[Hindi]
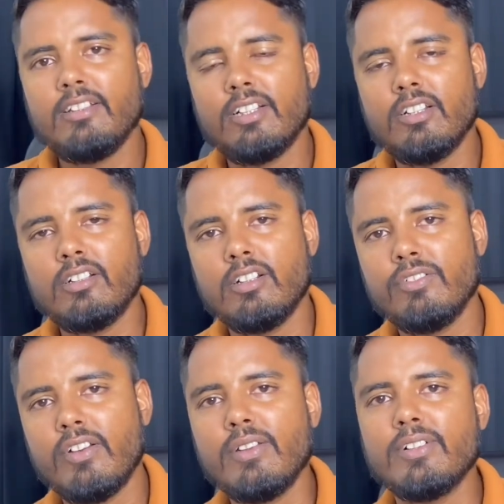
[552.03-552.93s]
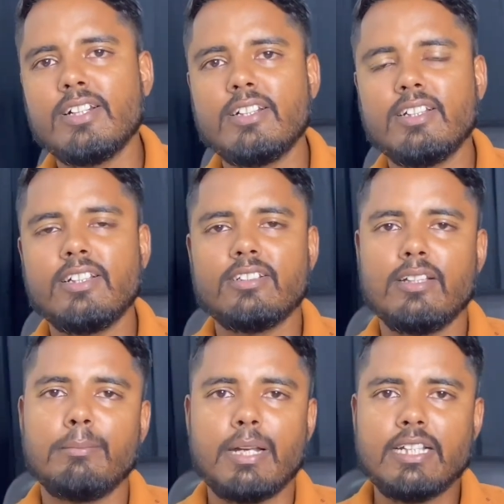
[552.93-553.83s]
थ्री थर्टी फाइव हंड्रेड तक
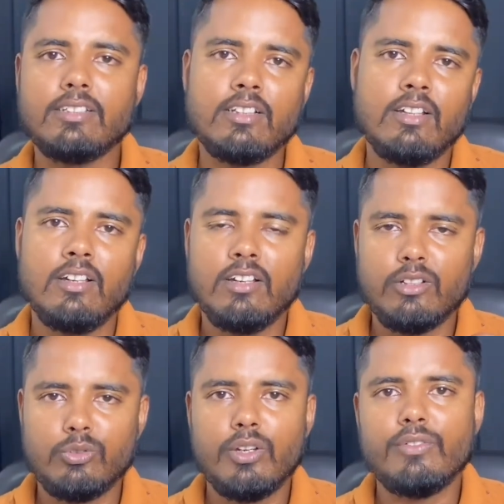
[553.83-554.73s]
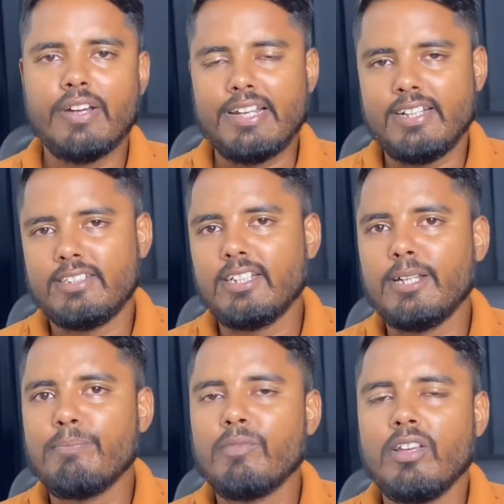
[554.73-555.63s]
इसका प्राइस जो है वेरी करता है